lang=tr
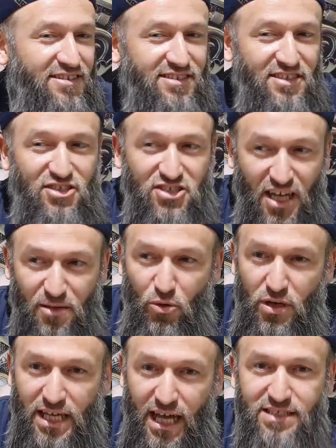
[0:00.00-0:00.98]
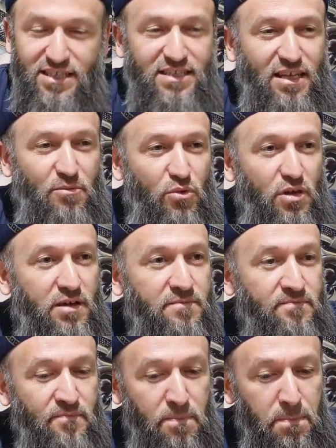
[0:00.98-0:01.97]
İşler böyle gerçekten böyle.
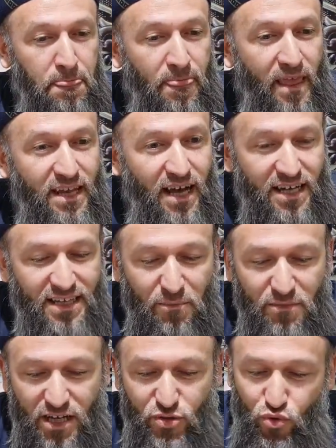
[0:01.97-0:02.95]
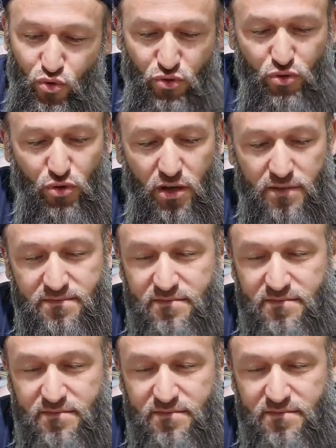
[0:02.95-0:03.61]
Yani adamlar şunu diyor.